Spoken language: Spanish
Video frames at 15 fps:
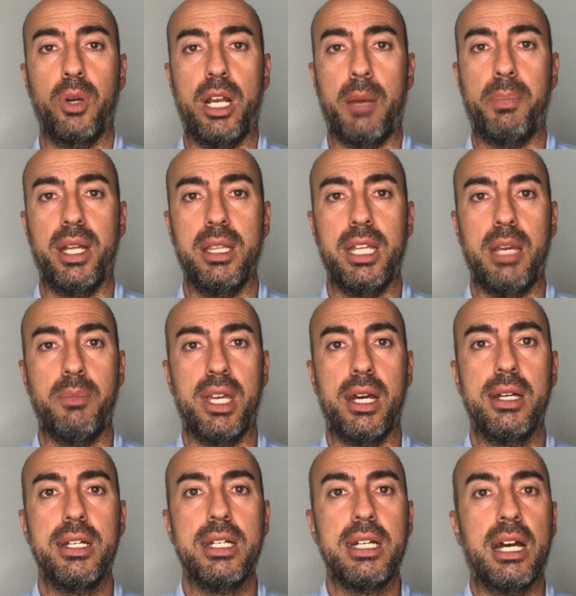la pandemia,
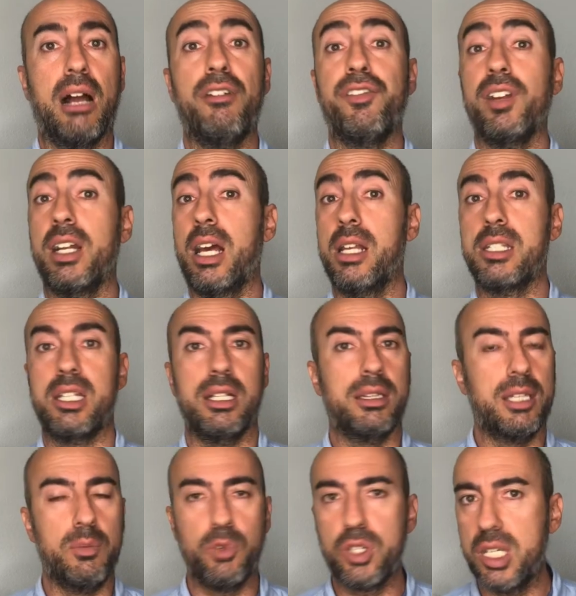al final
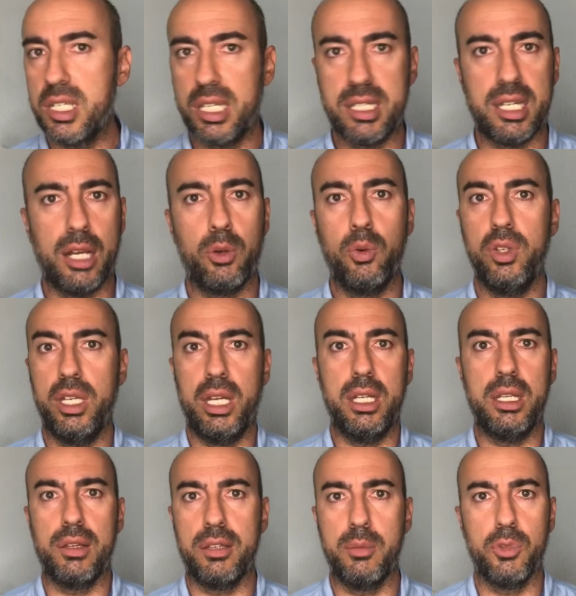sentimos esa sacudida y
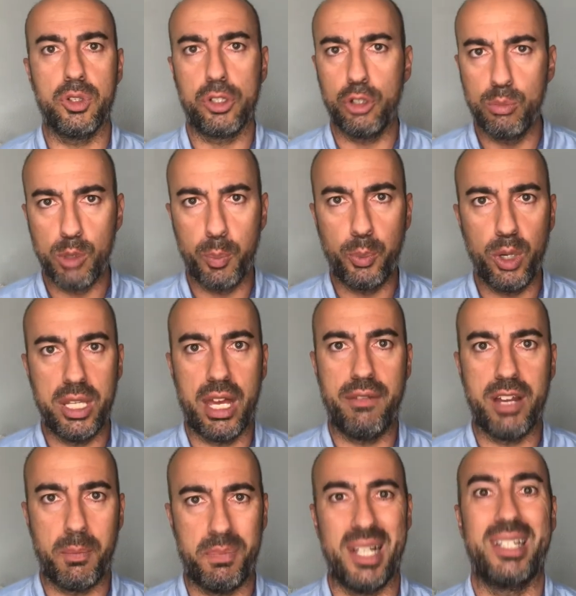decimos, ¿cómo puede
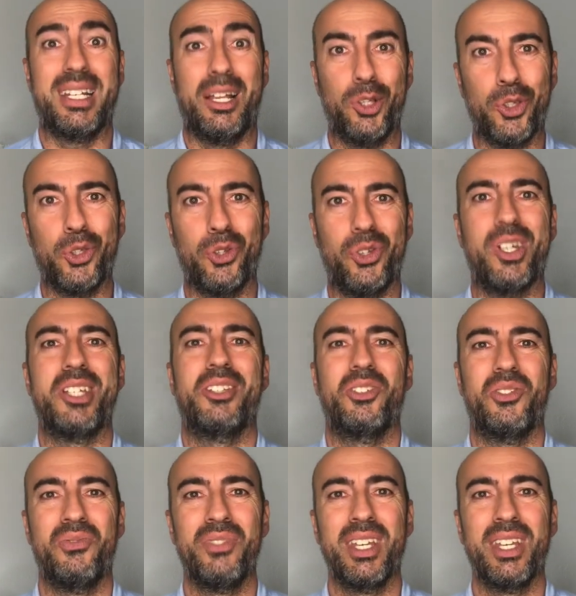haber pasado todo esto?